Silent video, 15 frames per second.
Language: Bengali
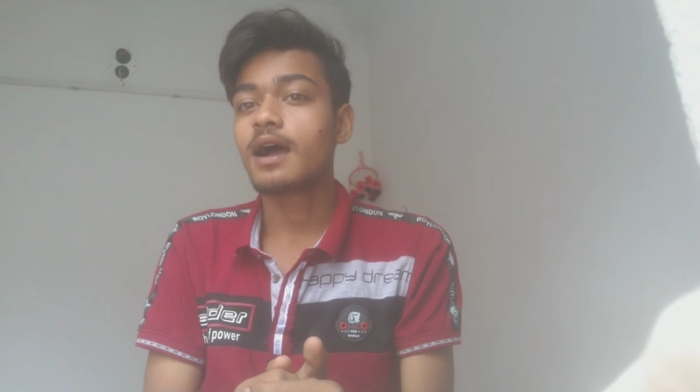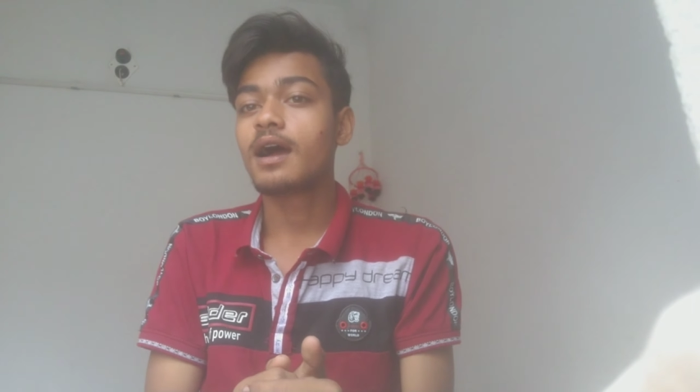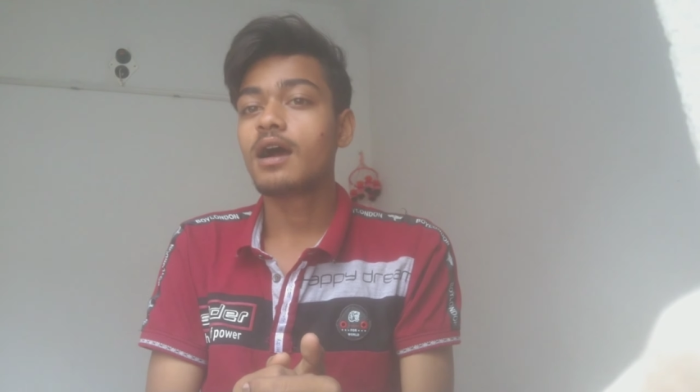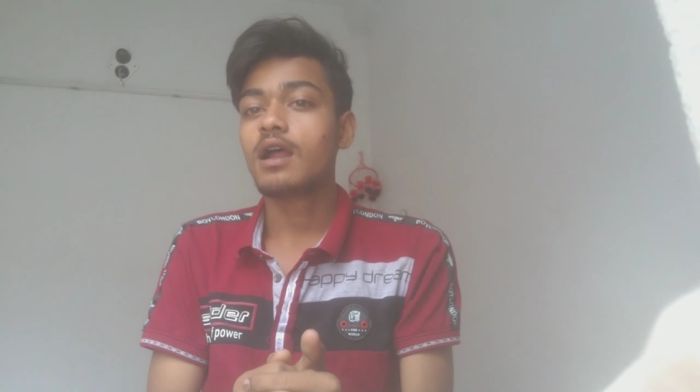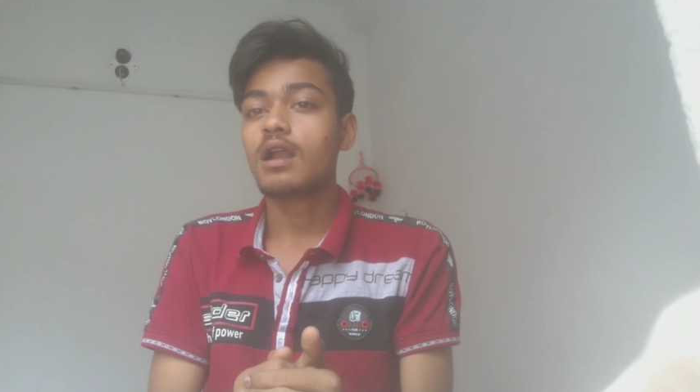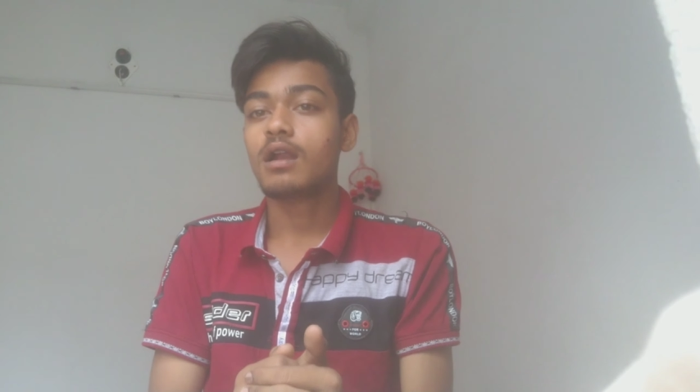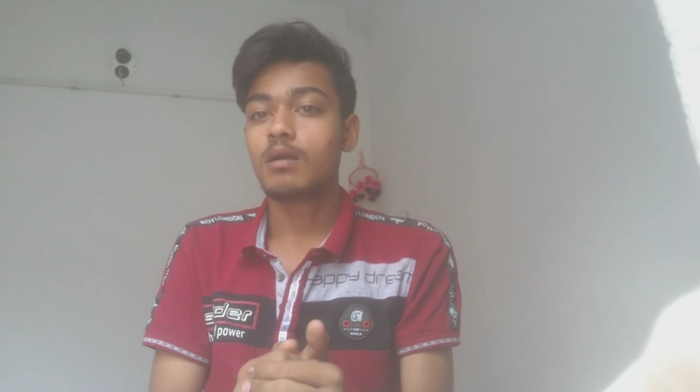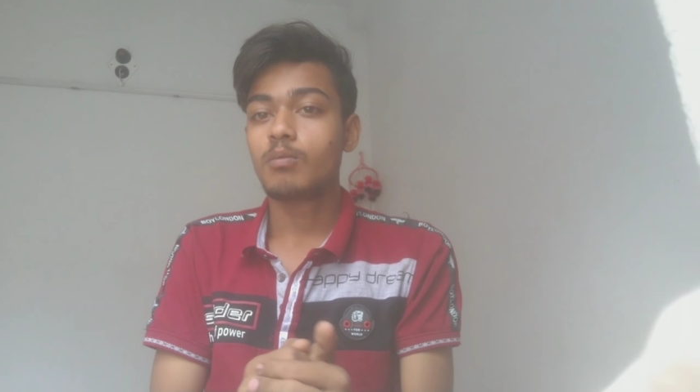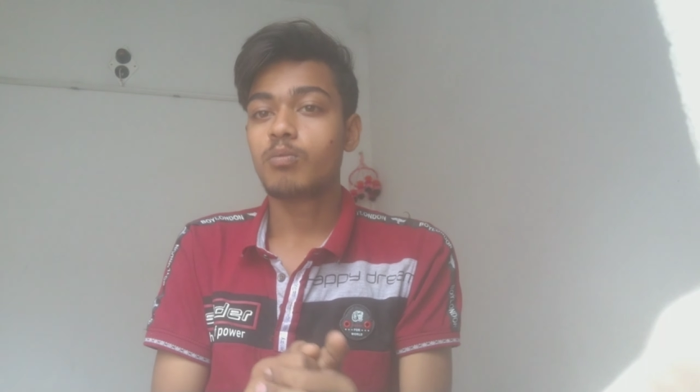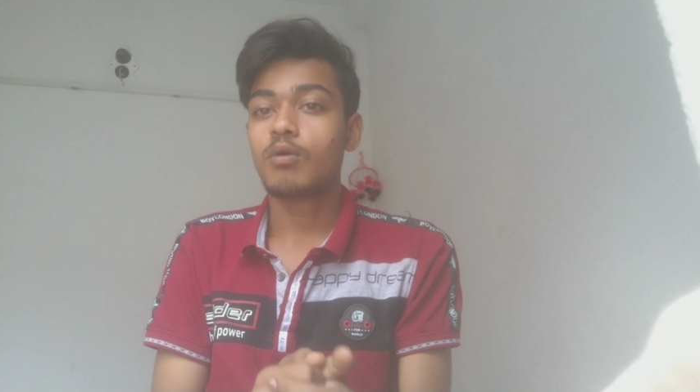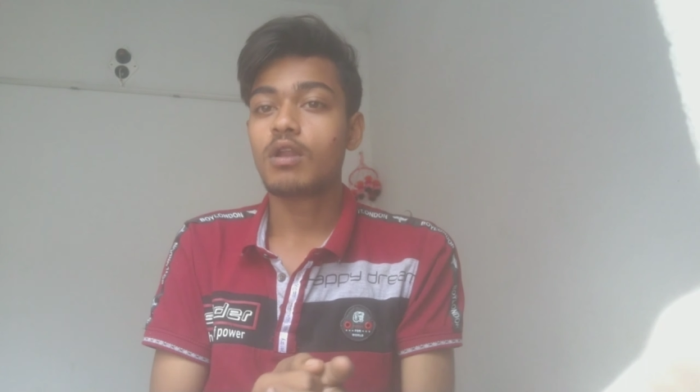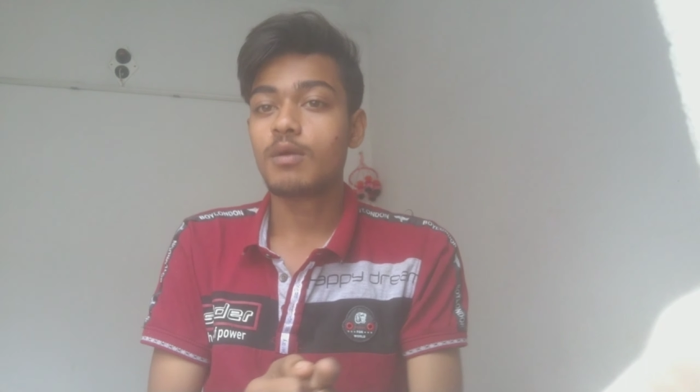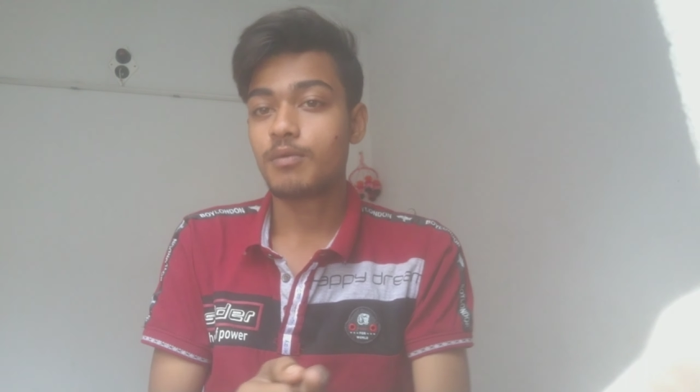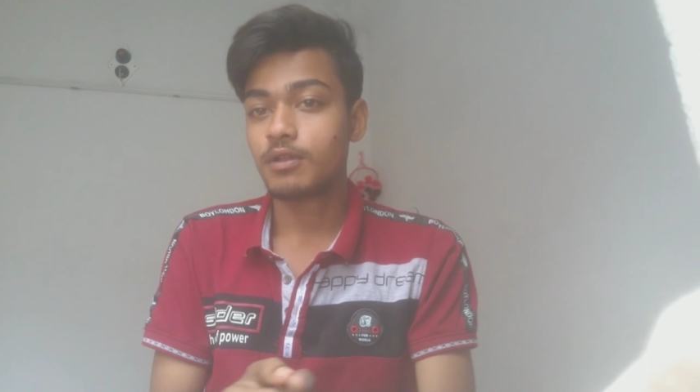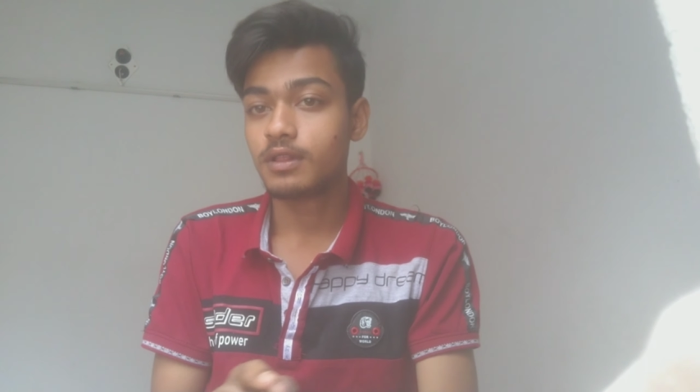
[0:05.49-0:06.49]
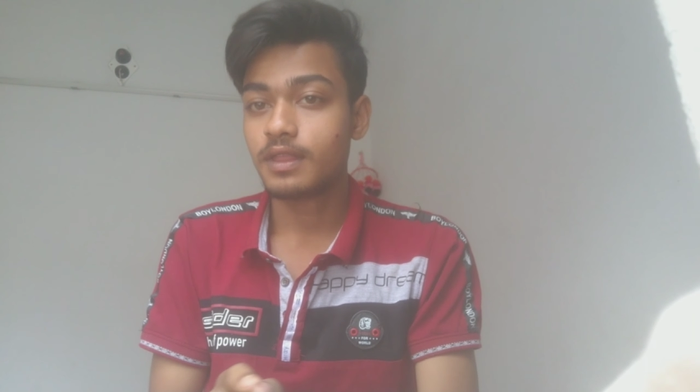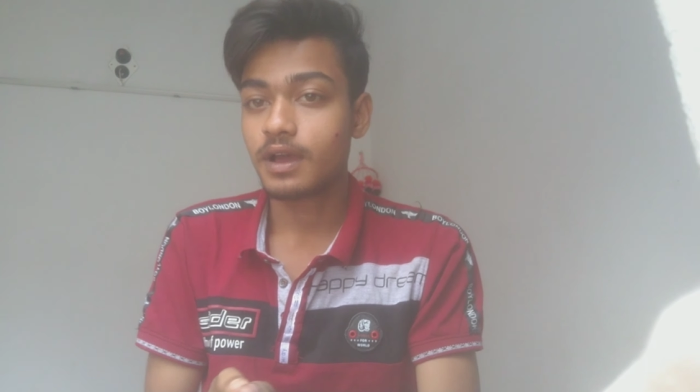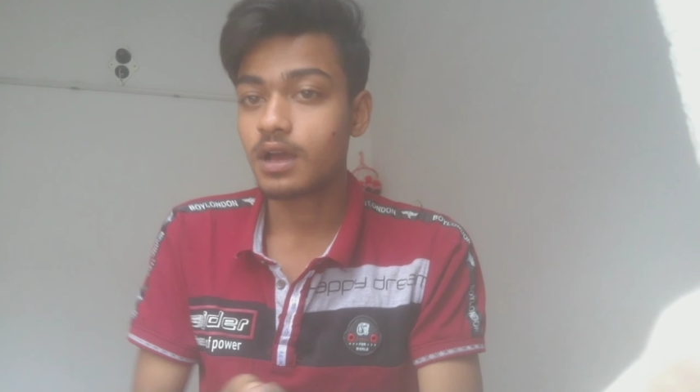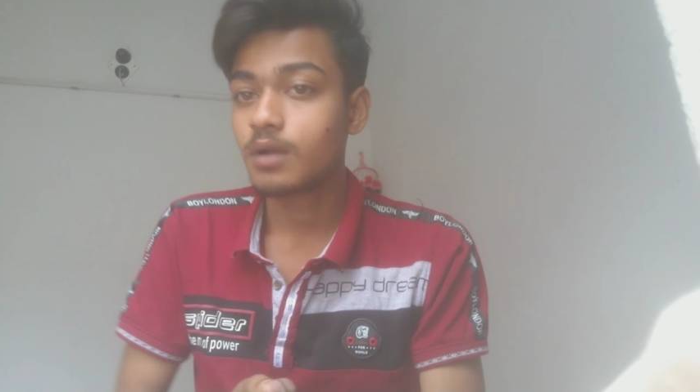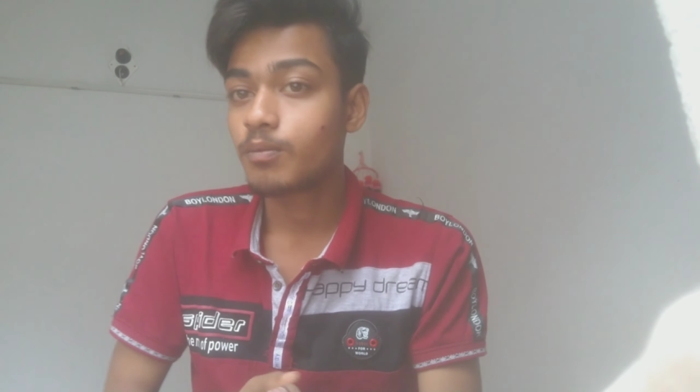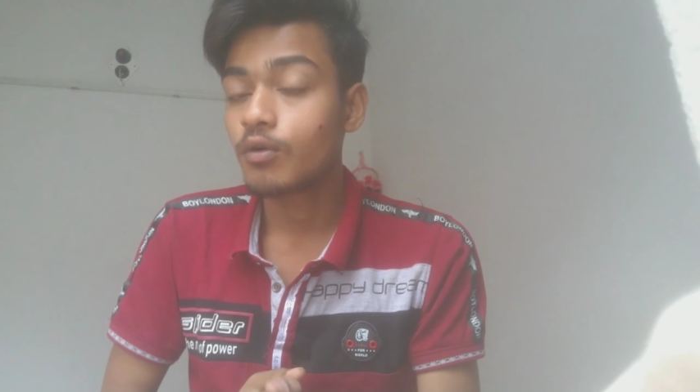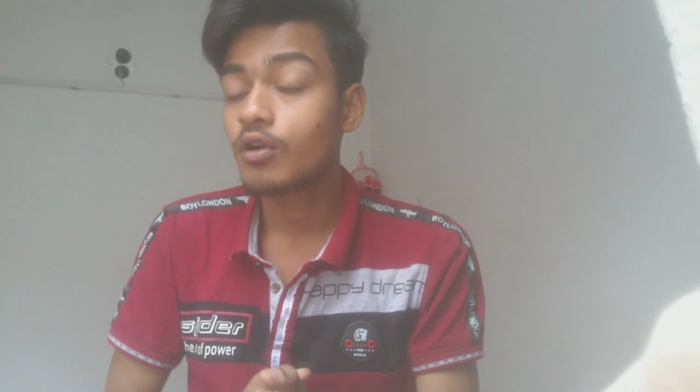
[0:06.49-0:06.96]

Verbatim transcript: আর ফলাফল দেখার